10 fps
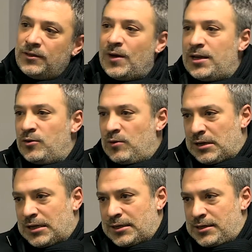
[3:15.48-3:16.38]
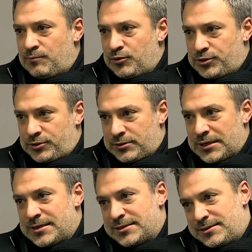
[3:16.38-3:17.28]
الوالد هو اللي اعطاني البوش
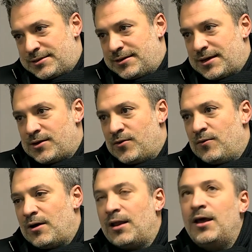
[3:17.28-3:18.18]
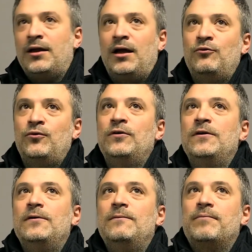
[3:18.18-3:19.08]
للنجده يعني الله يرحمه
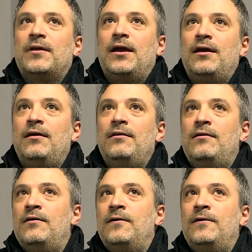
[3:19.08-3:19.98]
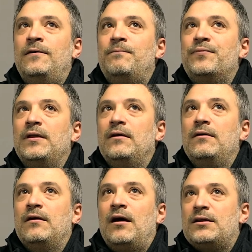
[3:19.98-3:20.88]
كان آه،
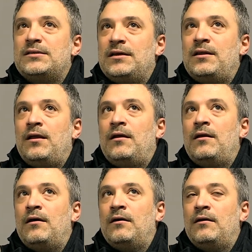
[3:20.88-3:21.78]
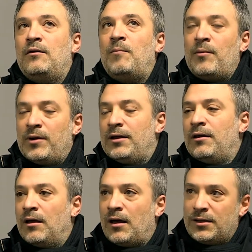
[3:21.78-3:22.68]
خلص يقول للماما يقول
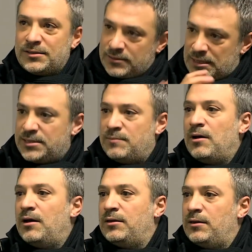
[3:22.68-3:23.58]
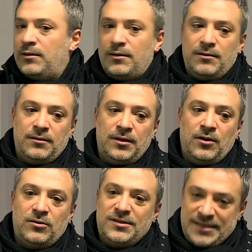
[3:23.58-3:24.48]
لها خلص لازم بقى
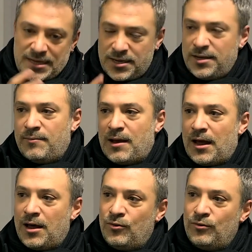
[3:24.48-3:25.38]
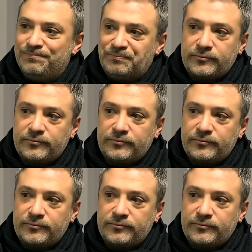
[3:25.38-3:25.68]
ياخذ استقلاليه بحاله